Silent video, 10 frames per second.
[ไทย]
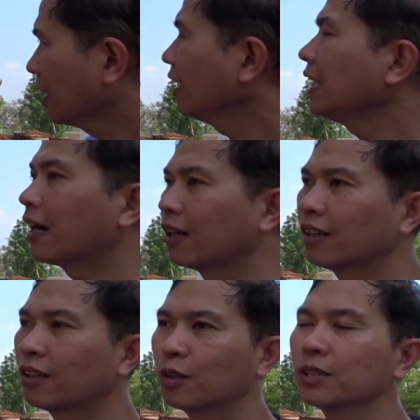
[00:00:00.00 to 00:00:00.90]
ก็ยัง
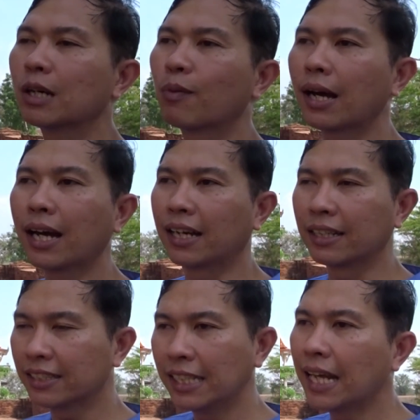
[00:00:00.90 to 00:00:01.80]
รู้สึกว่า
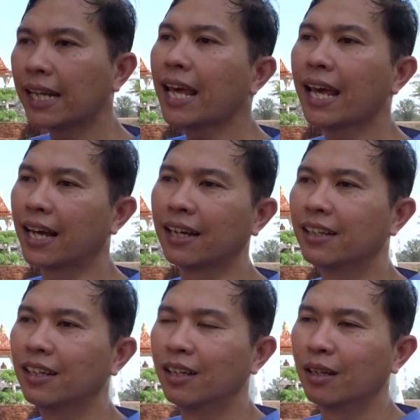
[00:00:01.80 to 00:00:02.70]
ที่
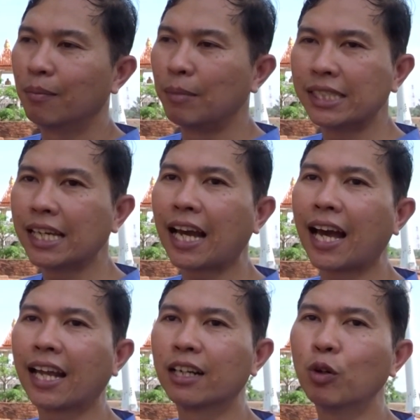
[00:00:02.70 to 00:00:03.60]
แน่ๆไม่ใช่งา
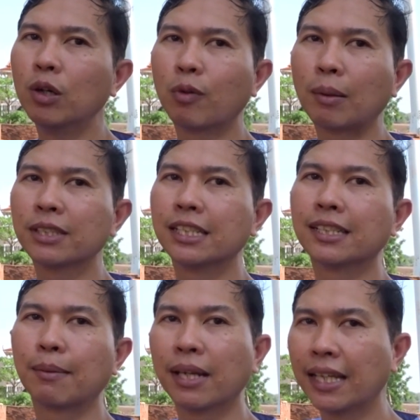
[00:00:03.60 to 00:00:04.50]
นรุ่นวัดพระศรี
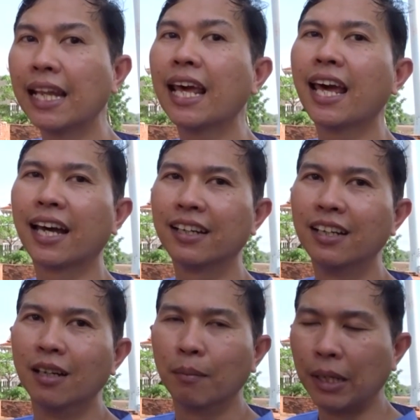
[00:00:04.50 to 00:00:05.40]
สันเพชร
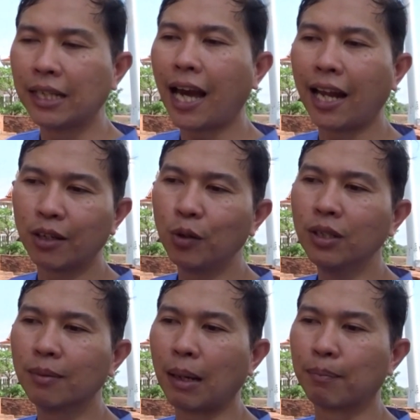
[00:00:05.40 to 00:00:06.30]
แน่ๆเป็นงานรุ่น
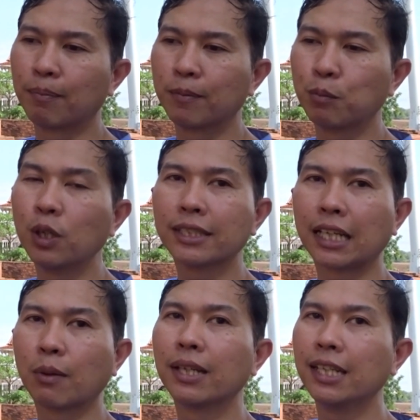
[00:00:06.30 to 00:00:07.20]
แบบพุทธศ
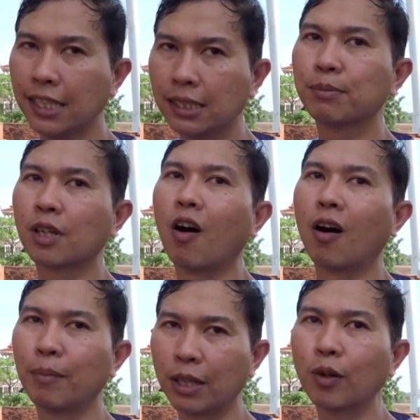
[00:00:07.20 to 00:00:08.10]
ตวรรษที่ยี่สิบสอง
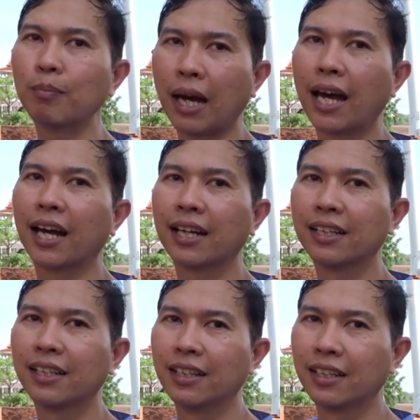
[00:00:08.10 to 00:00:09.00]
เป็นต้นมา
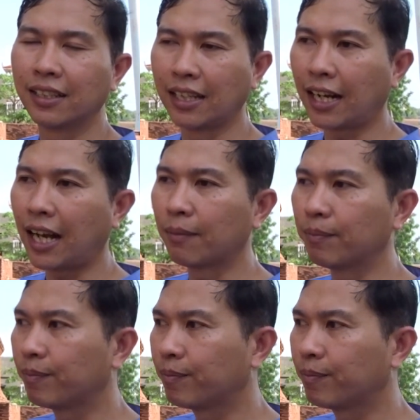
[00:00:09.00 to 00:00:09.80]
นะครับ